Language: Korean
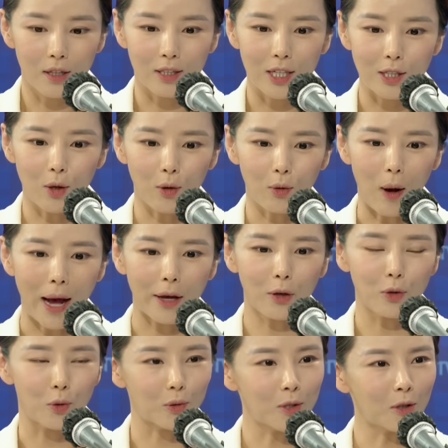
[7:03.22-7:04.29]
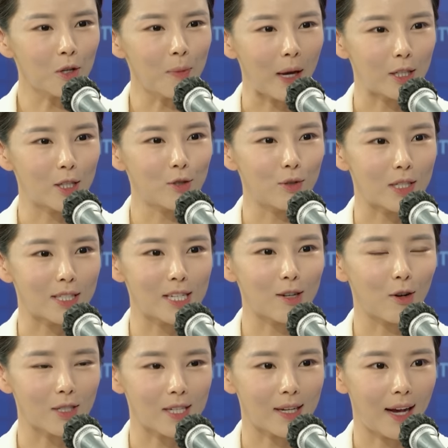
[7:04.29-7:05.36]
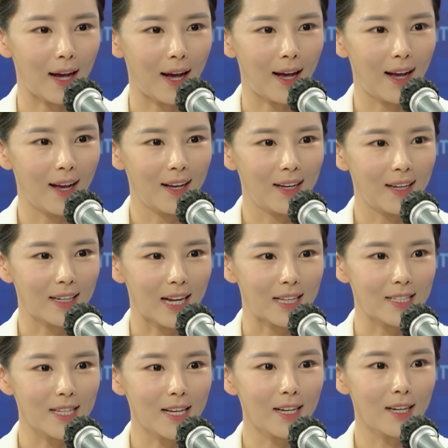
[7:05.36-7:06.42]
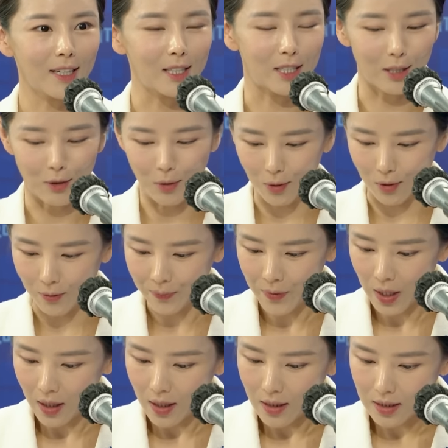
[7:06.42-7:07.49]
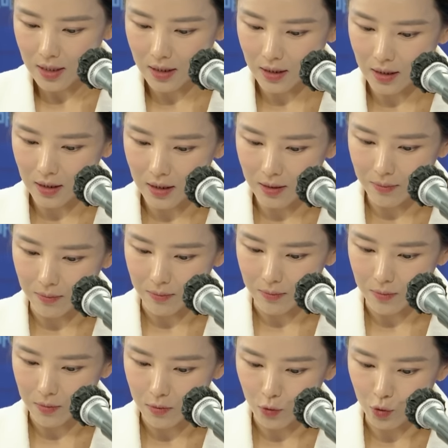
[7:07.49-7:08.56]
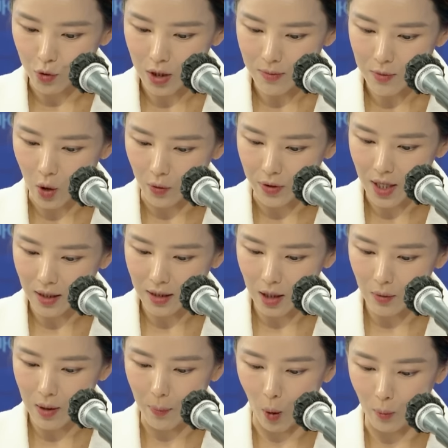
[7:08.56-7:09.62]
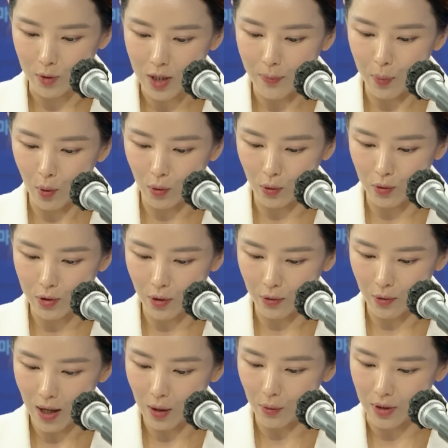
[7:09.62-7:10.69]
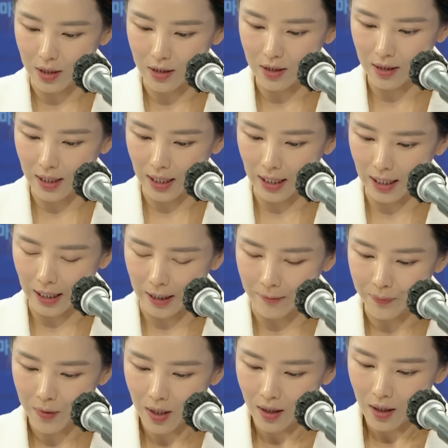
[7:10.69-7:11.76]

그래서 과연 용서를 받을 수 있을 것인가 음. 라는 음. 생각이 들고 지금 국힘 전당대회 범죄 폭로 서로 하고 있는데 네.